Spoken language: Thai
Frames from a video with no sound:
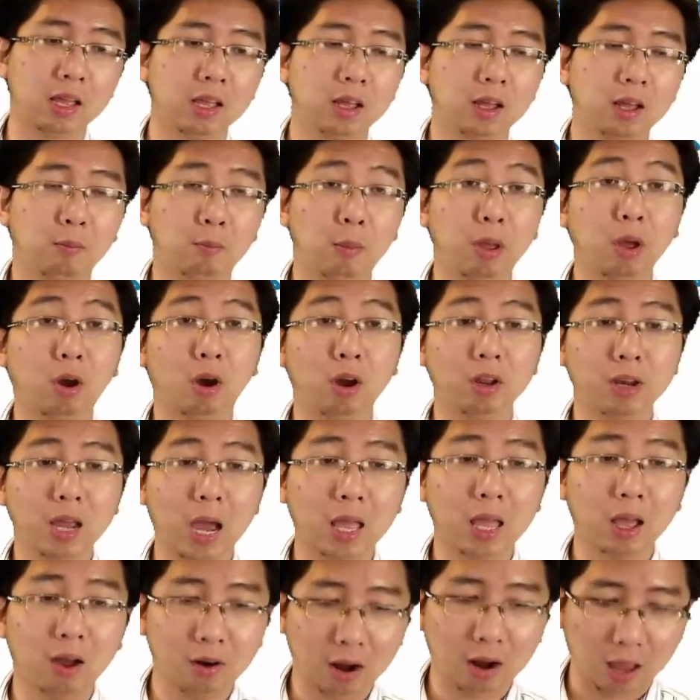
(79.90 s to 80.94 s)
ไม่ค่อยได้
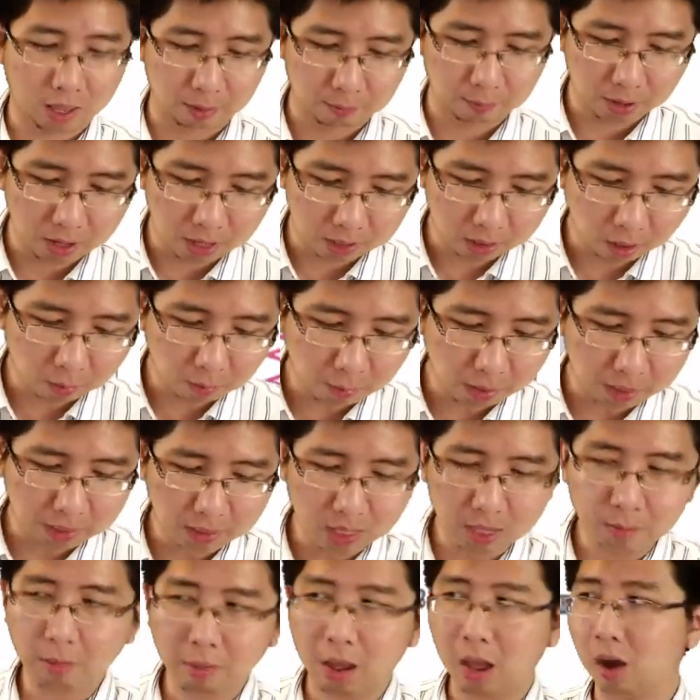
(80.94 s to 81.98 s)
เท่าไหร่มันเลยต้องเป็น
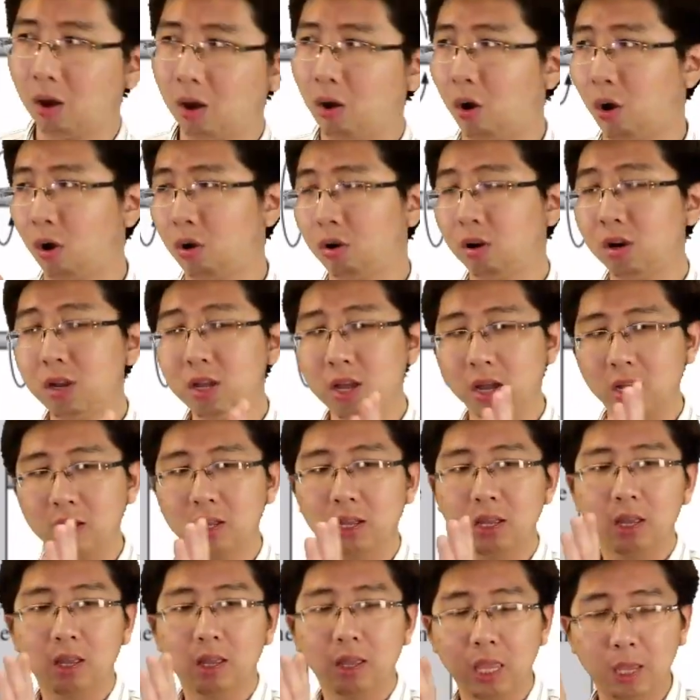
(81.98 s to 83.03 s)
ที่มาของเรื่อง
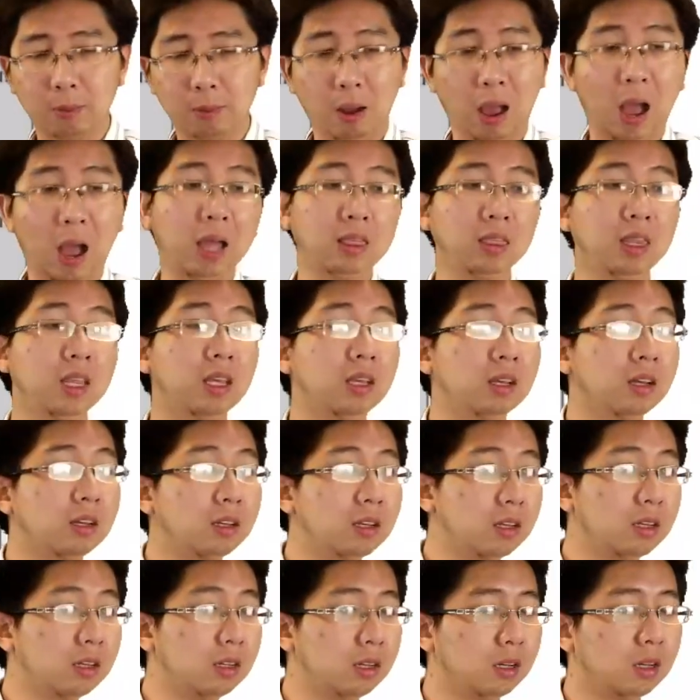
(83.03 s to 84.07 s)
อีกพาร์ทหนึ่งก็
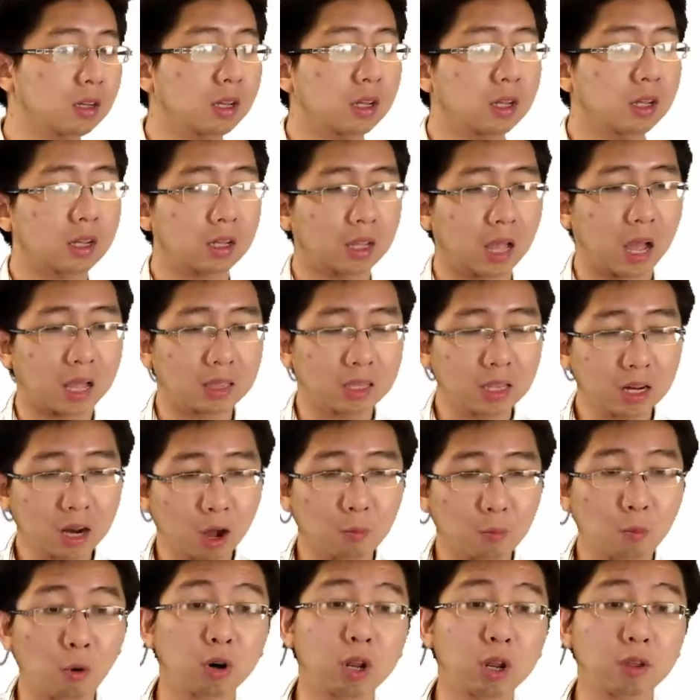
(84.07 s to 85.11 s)
คือการที่เรา
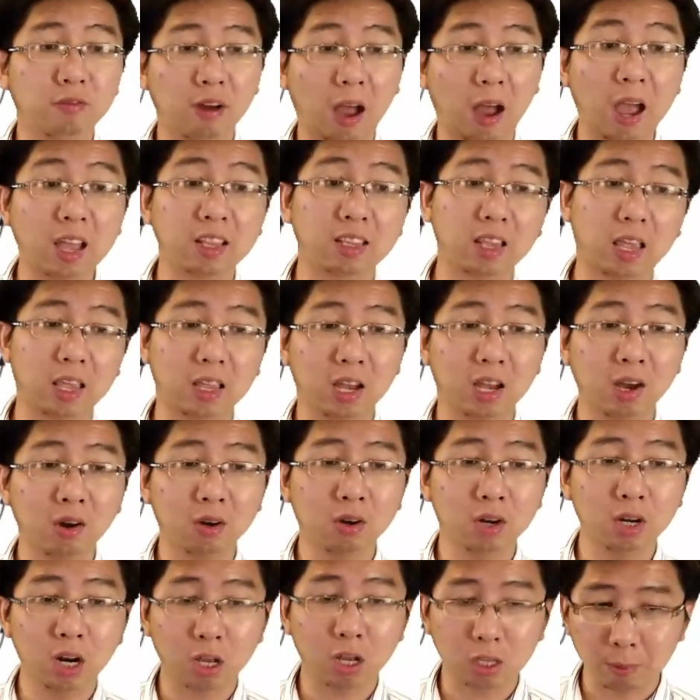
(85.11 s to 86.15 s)
modify cycle
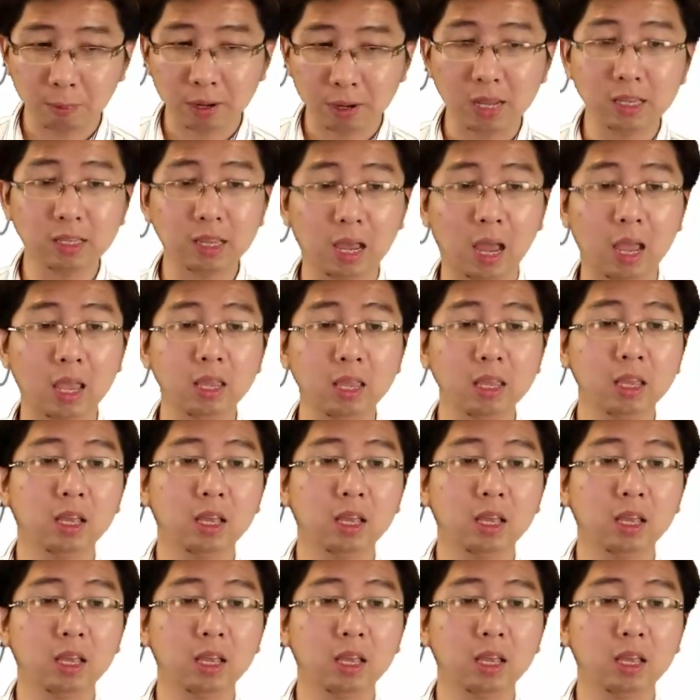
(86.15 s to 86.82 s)
คือเราจะไม่ได้ใช้